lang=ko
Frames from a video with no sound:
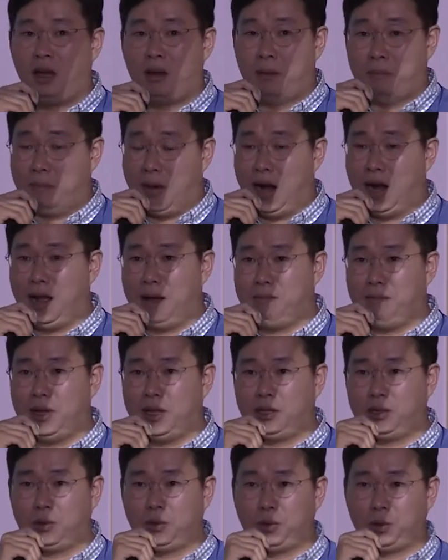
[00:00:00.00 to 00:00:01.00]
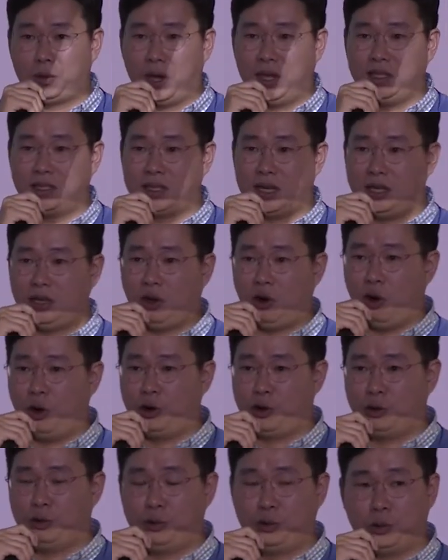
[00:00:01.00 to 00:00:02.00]
말 한마디로 굉장히
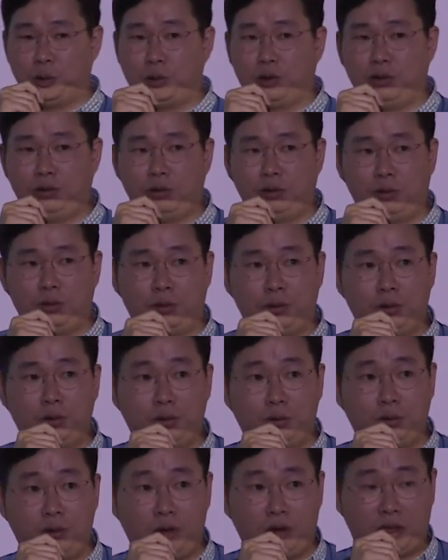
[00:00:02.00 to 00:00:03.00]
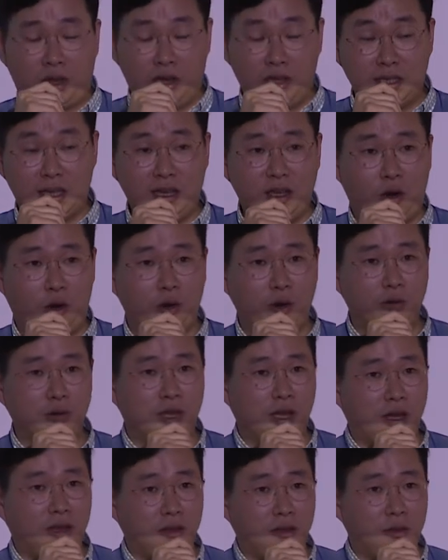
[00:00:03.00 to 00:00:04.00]
어려운 조건들도 굉장히 어려운
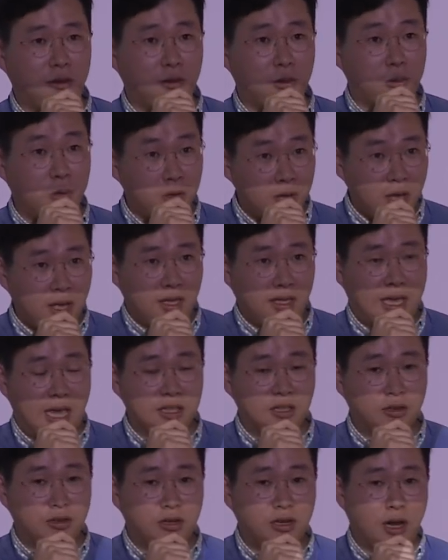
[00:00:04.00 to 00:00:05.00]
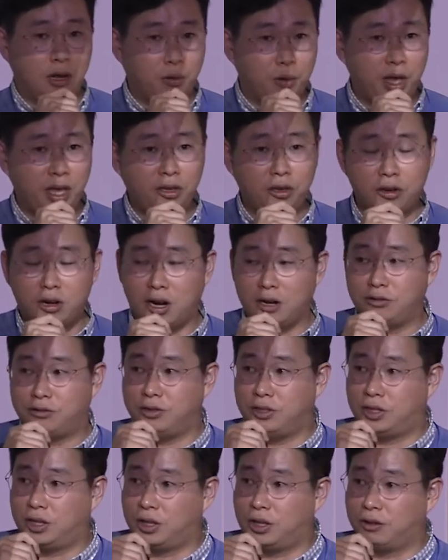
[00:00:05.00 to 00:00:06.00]
상황들도 개선을 하고 해결을 할 수
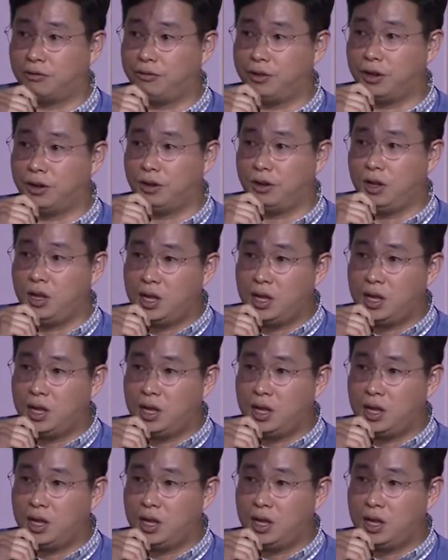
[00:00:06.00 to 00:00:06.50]
있게 되고요.